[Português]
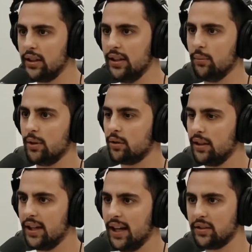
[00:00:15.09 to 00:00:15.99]
ali, uma
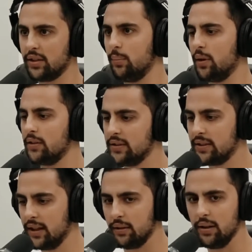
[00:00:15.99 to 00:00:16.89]
autoridade que é uma prova
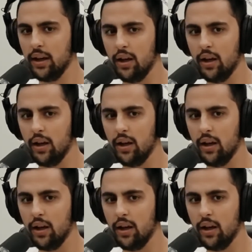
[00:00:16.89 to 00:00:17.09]
social.